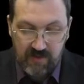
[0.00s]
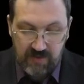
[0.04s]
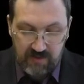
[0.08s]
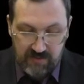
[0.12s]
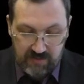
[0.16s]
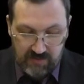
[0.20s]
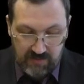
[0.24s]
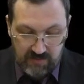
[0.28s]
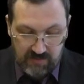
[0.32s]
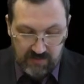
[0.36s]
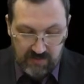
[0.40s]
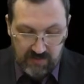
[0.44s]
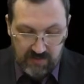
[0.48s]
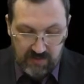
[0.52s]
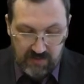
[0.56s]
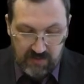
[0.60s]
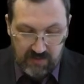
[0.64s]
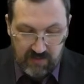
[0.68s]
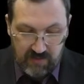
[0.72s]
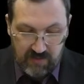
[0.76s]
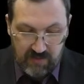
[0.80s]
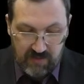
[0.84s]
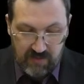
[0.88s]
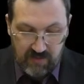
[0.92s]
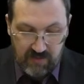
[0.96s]
и так
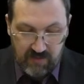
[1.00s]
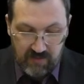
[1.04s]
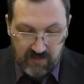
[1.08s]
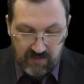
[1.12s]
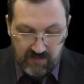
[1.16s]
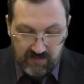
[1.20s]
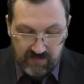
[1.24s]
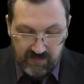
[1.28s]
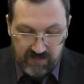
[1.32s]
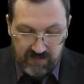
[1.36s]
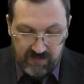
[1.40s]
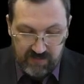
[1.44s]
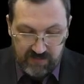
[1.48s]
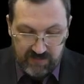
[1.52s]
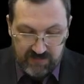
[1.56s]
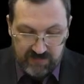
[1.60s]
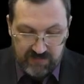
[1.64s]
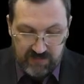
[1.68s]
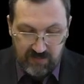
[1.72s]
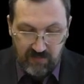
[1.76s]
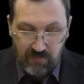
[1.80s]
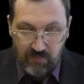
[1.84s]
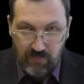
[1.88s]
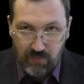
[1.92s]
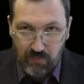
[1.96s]
далее. Видите,
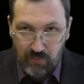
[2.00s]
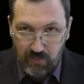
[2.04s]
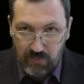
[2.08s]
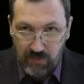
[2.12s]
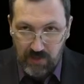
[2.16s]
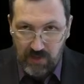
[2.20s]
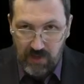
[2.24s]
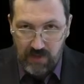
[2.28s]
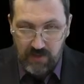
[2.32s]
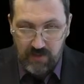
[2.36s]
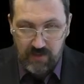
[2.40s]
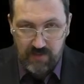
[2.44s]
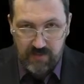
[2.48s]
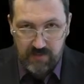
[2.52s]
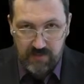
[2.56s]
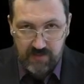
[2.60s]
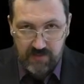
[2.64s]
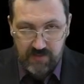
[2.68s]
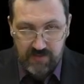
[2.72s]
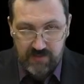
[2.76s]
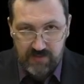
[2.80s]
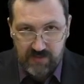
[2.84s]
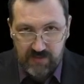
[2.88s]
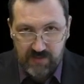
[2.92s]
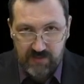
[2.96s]
слово «гуне» —
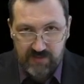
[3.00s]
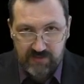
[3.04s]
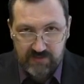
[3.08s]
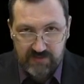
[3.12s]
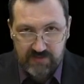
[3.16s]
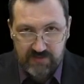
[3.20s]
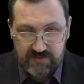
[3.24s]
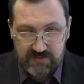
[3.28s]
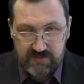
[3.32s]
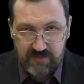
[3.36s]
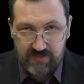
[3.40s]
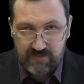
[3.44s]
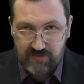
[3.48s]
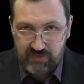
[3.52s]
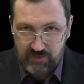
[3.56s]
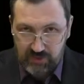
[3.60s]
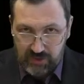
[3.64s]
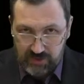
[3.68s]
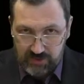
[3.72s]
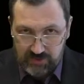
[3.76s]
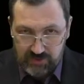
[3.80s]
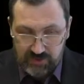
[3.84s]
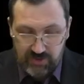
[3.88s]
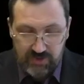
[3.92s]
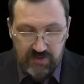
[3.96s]
это греческое слово
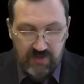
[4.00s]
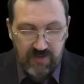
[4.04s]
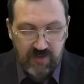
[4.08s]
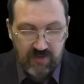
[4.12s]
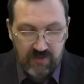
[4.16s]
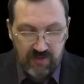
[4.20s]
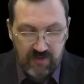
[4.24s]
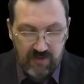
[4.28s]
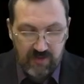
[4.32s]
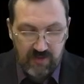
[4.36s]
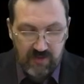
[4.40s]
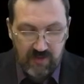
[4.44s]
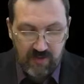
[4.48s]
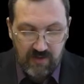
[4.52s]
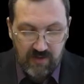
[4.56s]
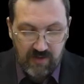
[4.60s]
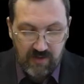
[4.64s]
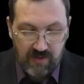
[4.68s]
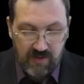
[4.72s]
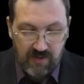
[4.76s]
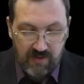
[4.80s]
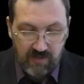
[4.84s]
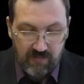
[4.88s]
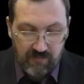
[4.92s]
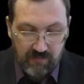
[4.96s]
«женщина»
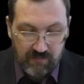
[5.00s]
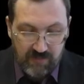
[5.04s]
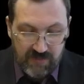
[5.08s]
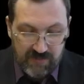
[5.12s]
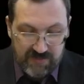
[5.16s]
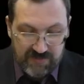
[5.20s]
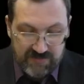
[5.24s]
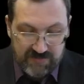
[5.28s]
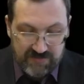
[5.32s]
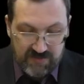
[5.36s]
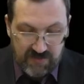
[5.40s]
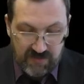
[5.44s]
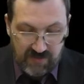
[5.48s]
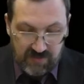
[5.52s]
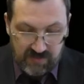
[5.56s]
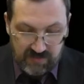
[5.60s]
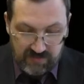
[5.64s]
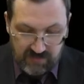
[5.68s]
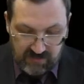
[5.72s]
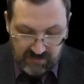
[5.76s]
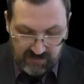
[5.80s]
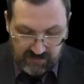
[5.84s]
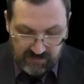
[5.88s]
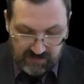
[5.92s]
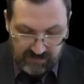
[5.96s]
без
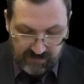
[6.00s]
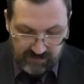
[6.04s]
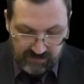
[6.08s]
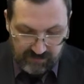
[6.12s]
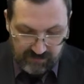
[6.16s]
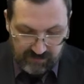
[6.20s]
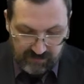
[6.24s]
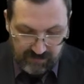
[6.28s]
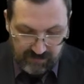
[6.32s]
артикля.